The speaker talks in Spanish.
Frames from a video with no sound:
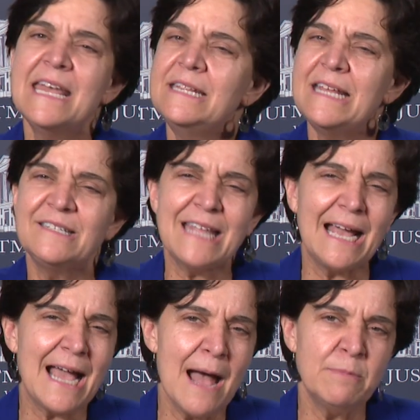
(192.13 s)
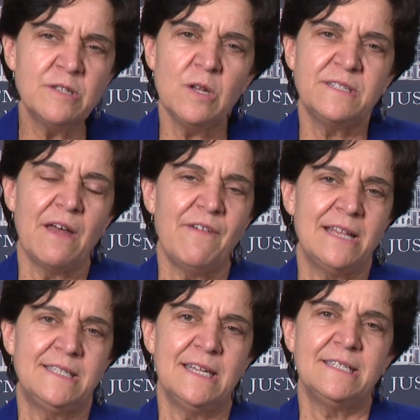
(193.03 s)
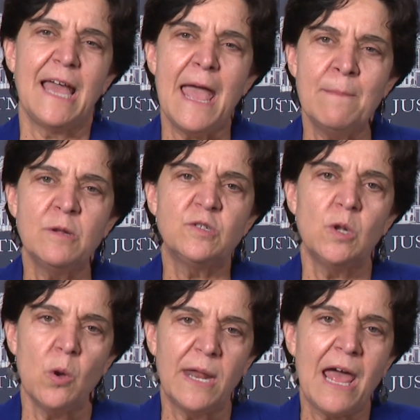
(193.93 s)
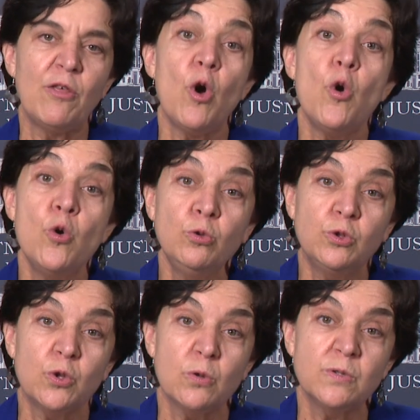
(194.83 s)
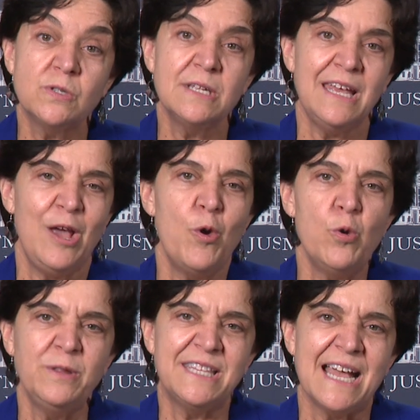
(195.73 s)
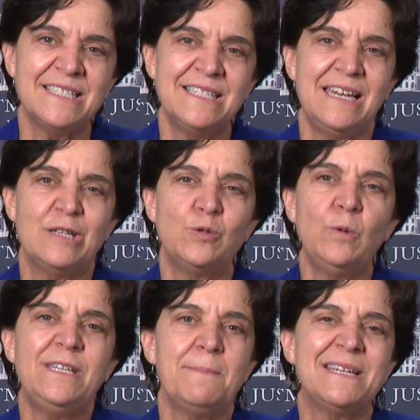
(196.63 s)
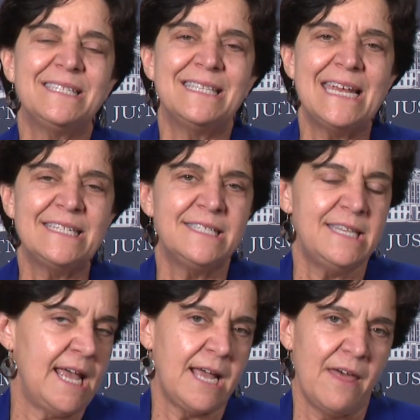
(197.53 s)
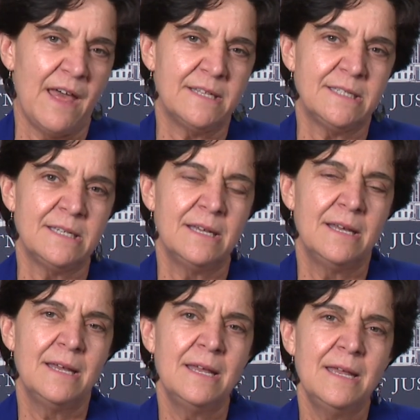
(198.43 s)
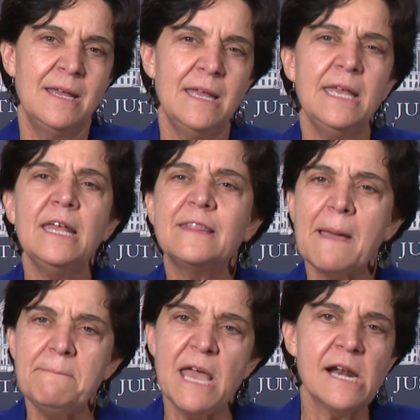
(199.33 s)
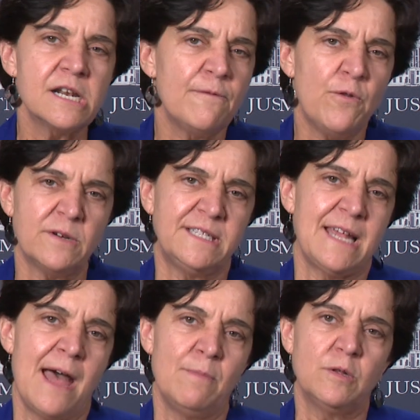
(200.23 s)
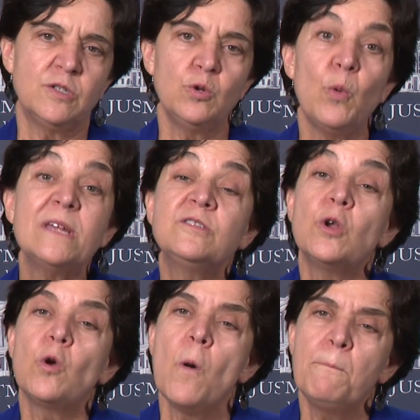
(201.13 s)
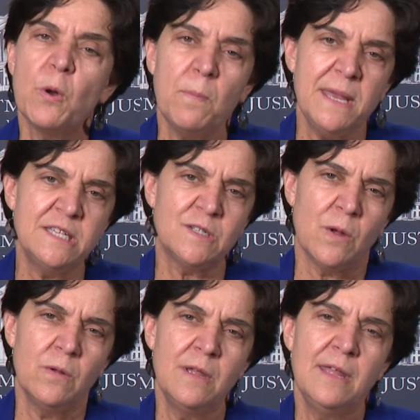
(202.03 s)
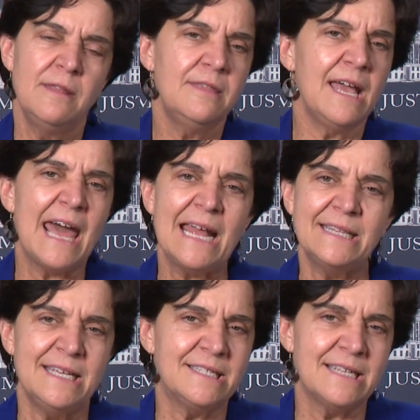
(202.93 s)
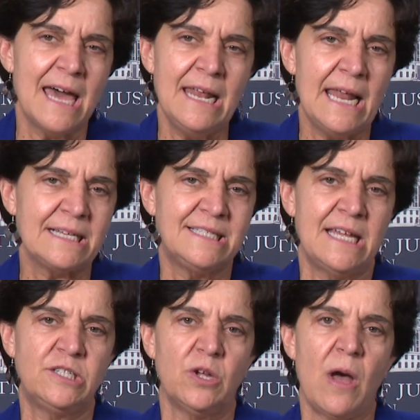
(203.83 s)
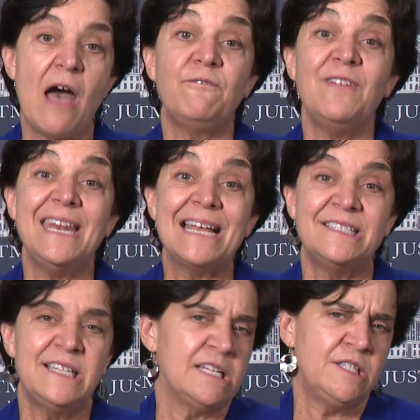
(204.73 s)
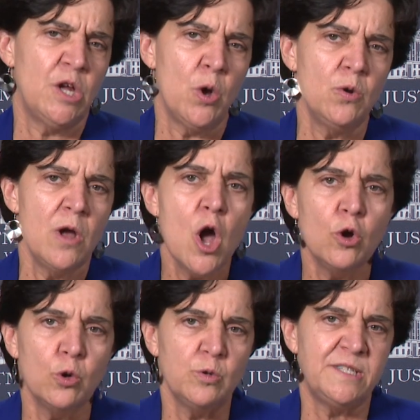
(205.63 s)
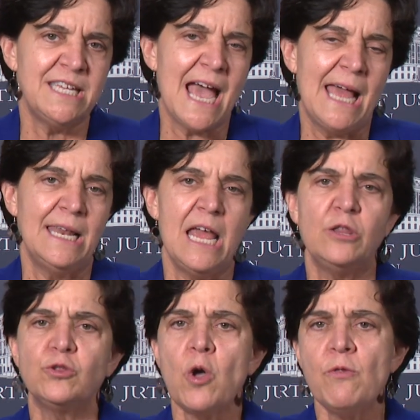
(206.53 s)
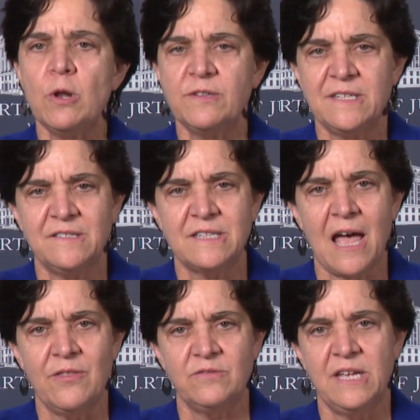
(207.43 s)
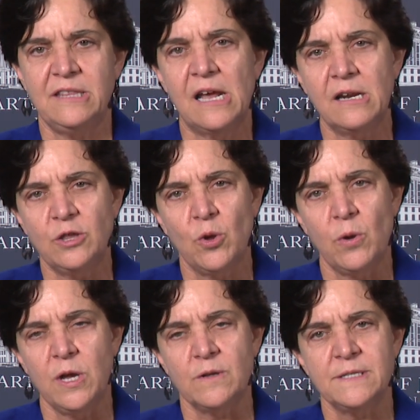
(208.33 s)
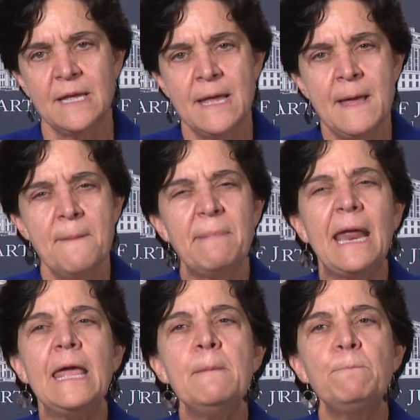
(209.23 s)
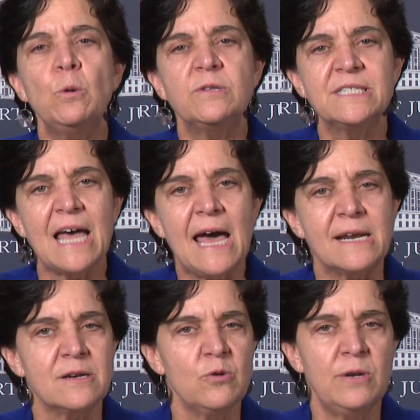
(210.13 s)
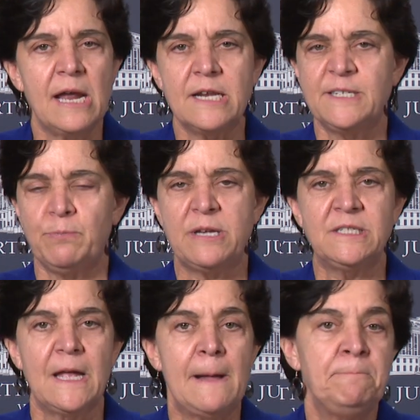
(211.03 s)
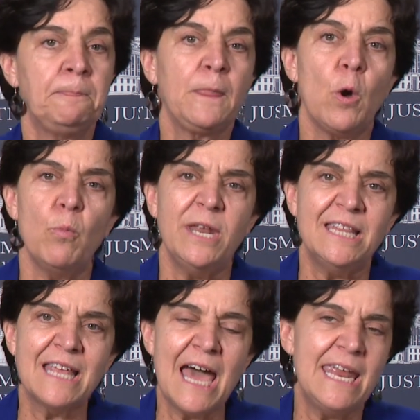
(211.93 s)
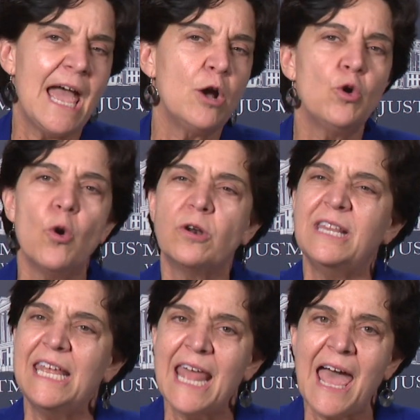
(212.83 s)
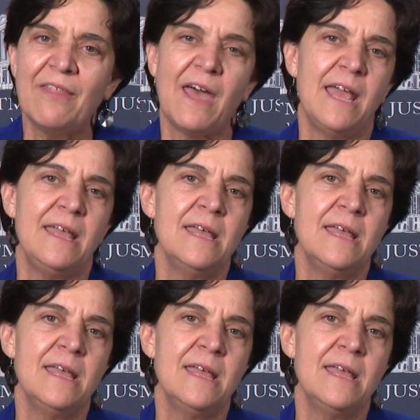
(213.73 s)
destacamos los avances que hemos logrado juntos y juntas en las últimas tres décadas y también reforzamos nuestro compromiso de garantizar el acceso a financiación crucial en todos los estados y territorios para impulsar una respuesta comunitaria coordinada